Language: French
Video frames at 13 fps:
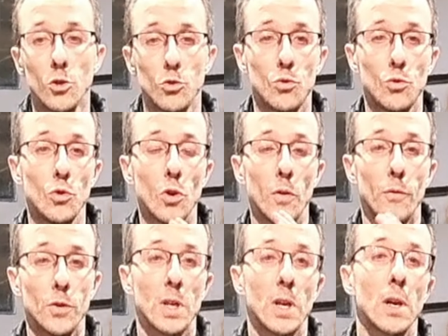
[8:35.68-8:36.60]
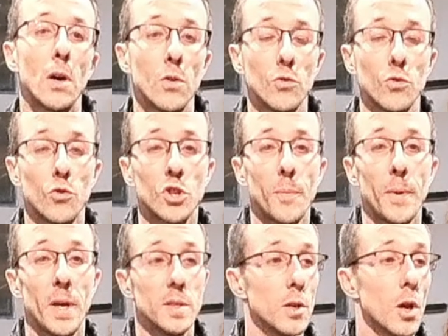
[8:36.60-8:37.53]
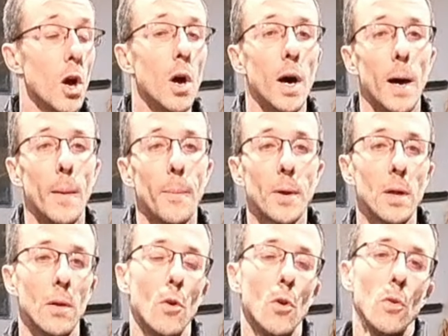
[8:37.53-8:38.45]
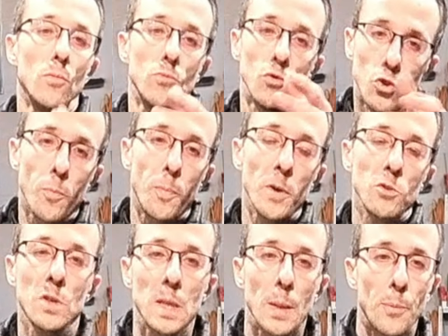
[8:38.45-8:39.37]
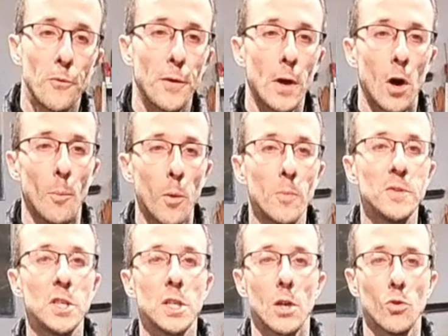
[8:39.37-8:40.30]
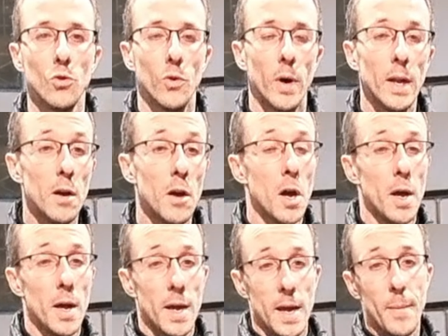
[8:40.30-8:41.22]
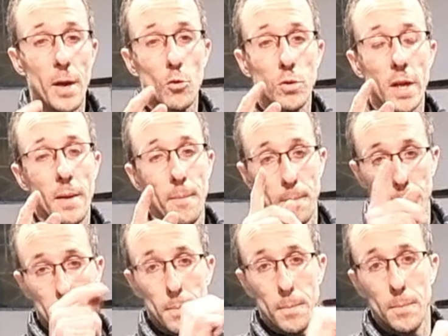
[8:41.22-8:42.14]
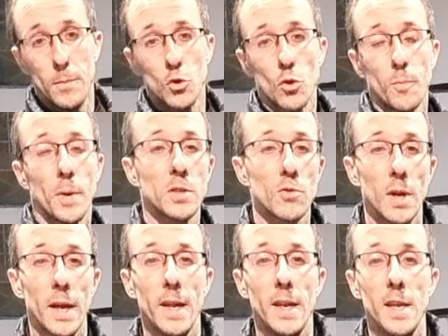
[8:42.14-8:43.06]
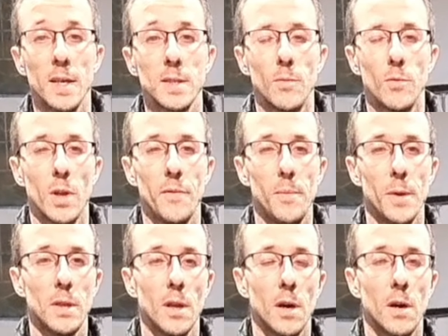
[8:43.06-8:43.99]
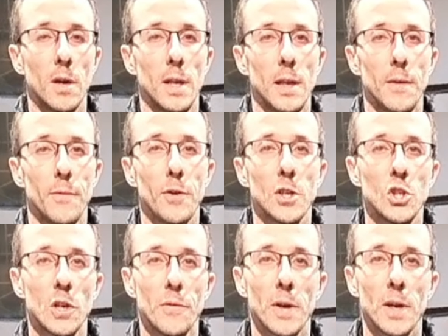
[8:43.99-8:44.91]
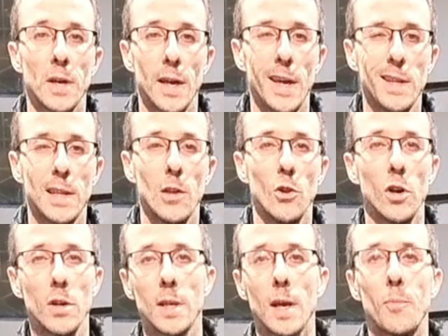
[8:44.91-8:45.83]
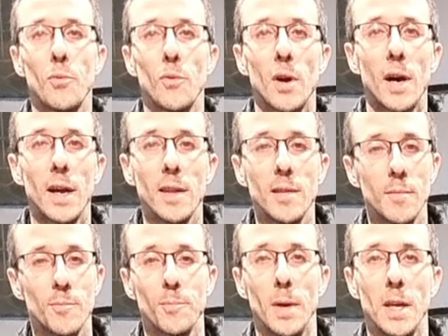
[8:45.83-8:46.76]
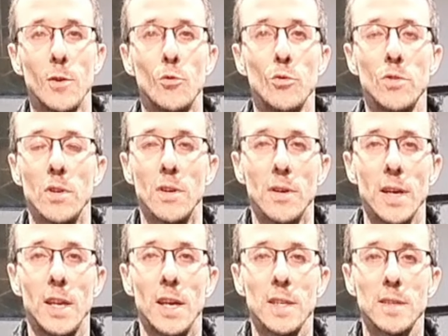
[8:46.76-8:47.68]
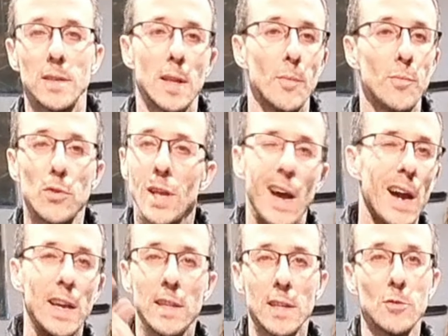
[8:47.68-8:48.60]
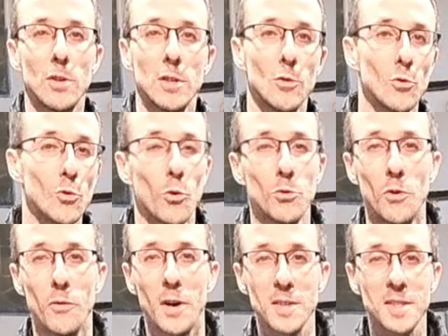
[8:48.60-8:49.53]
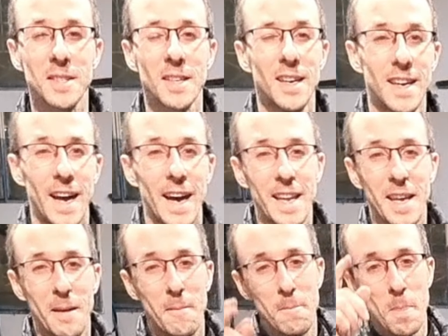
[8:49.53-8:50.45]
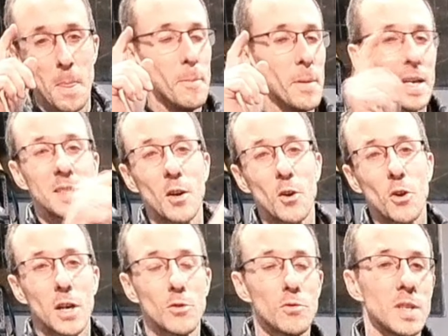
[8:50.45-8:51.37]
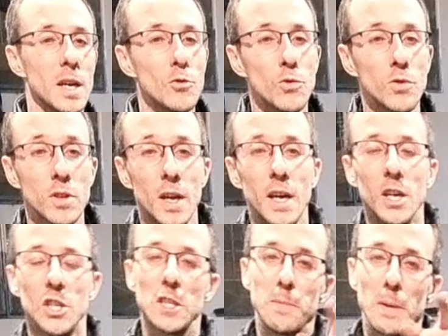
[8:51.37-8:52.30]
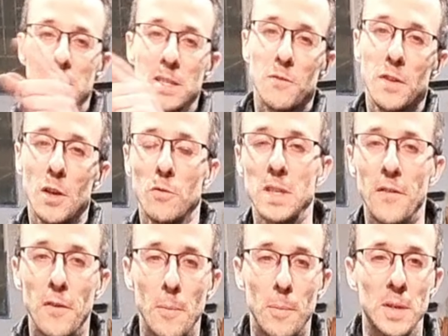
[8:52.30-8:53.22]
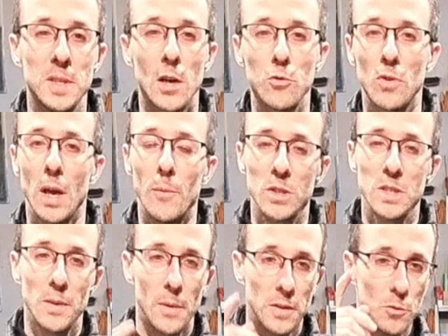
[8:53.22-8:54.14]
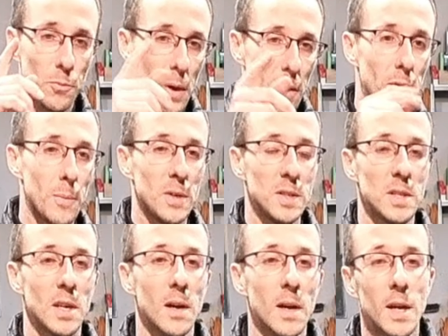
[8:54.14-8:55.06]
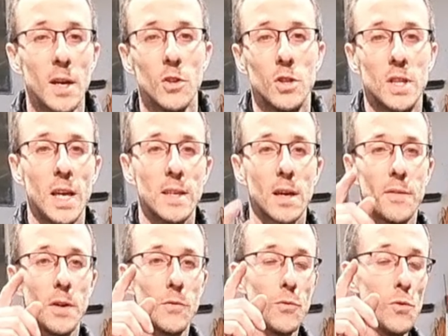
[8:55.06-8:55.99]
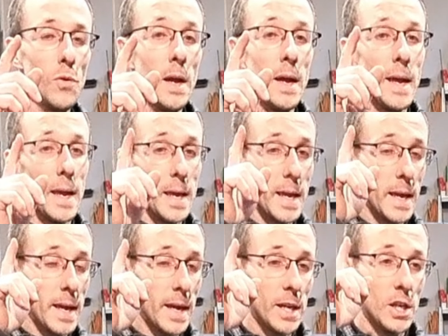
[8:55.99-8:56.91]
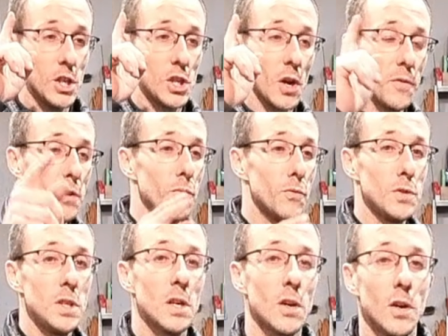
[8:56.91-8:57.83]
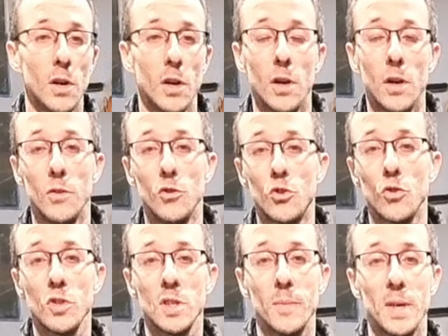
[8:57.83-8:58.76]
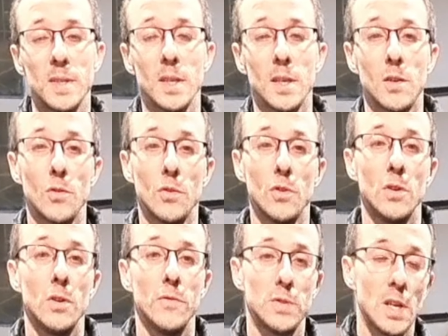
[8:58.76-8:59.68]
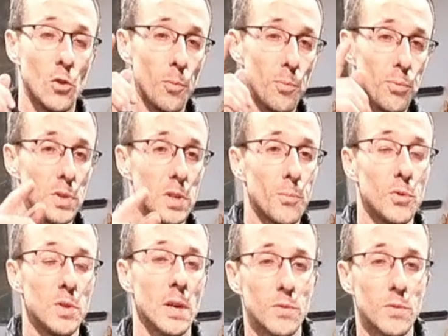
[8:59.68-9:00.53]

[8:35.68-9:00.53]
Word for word: sur votre écran de GPS. Après, je pense que ça peut faire un bon petit cadeau de Noël. Eh bien écoutez, je pense que là, Elias, à mon avis, maintenant, il est frais de chez frais. Éthanol, Carpure Ride. Bah écoute, Elias, t'as plus qu'à rider sur les autoroutes de France. Allez, merci encore à tous et à toutes. J'espère que cette vidéo vous a fait plaisir. En tout cas, moi, ça m'a super fait plaisir d'être avec vous. Et j'ai envie de vous dire euh, une chose, et ben, c'est que vous êtes de plus en plus à